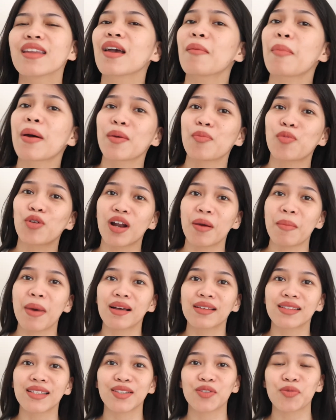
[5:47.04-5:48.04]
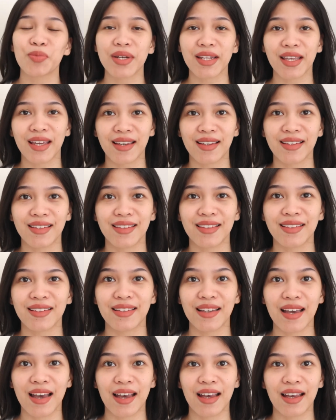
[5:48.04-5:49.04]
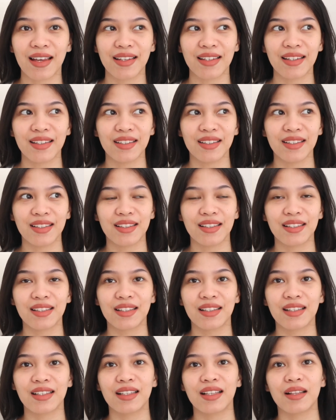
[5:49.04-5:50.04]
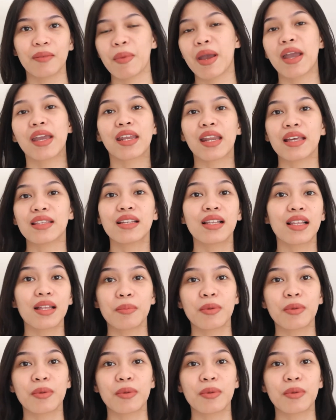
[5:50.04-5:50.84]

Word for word: ini nggak paripurna banget sih cuma kayak ya bayangin aja lah